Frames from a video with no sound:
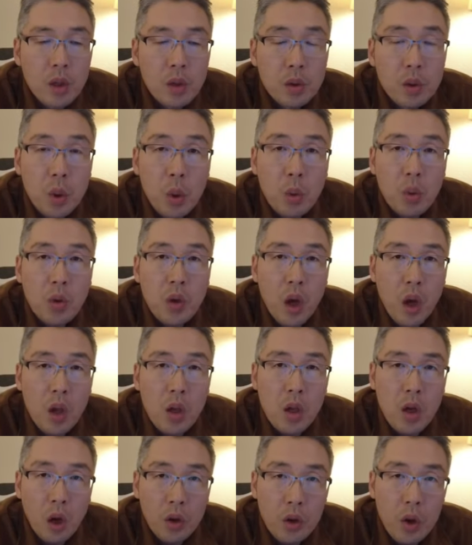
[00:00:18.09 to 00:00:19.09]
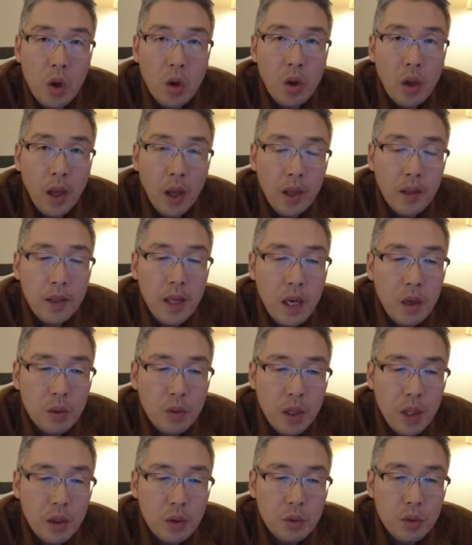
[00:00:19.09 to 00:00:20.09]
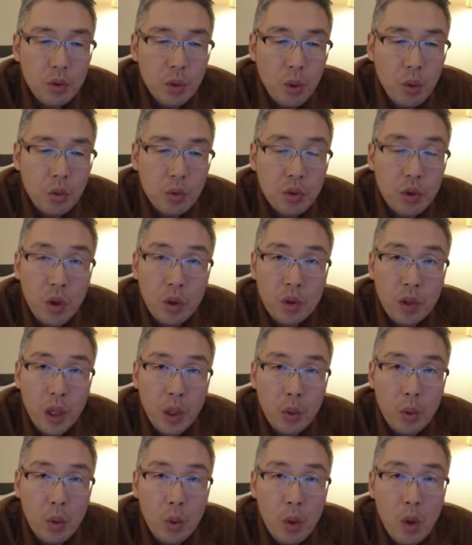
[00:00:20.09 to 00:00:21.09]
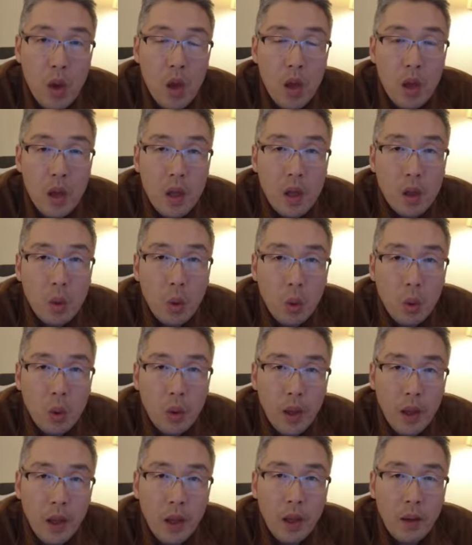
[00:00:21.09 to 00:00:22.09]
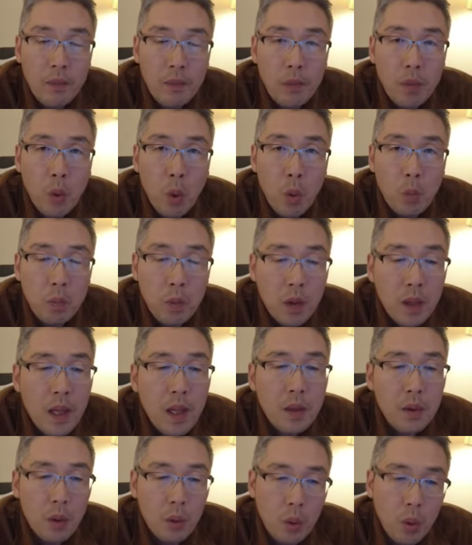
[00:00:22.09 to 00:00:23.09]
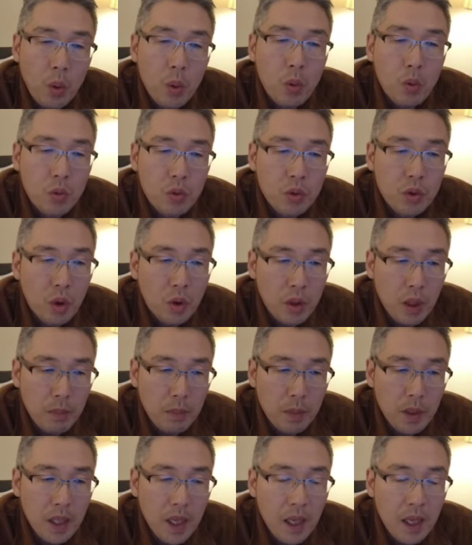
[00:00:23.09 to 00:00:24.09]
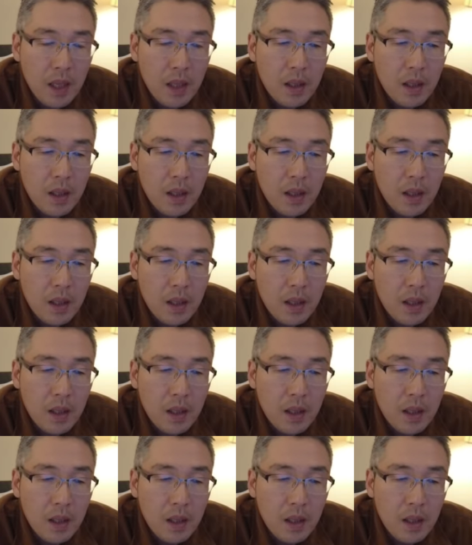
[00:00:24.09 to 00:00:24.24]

총 18개의 타운하우스로 구성되고 7개의 플로어 플랜으로 구성됩니다.